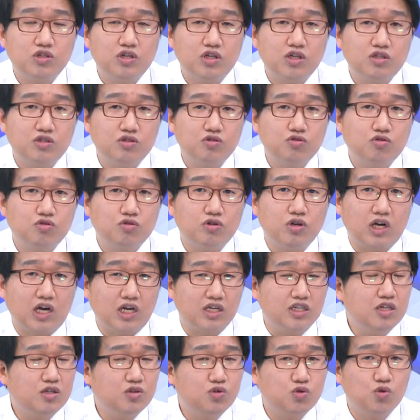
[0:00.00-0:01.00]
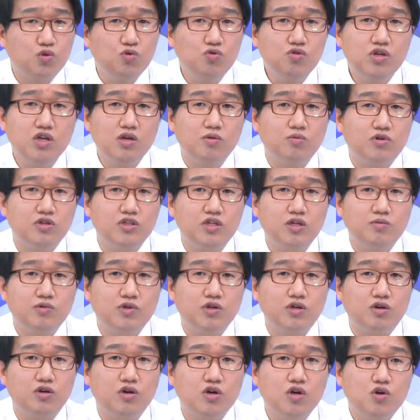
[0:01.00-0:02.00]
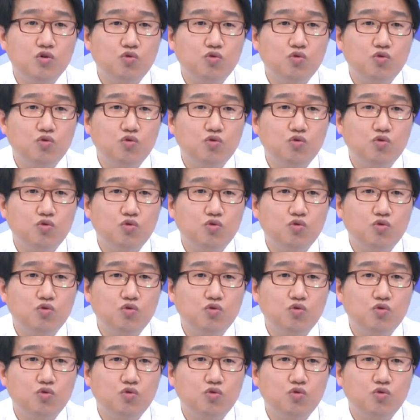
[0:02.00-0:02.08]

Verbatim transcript: 같은 경우가 가장 좋은 게 뭐냐면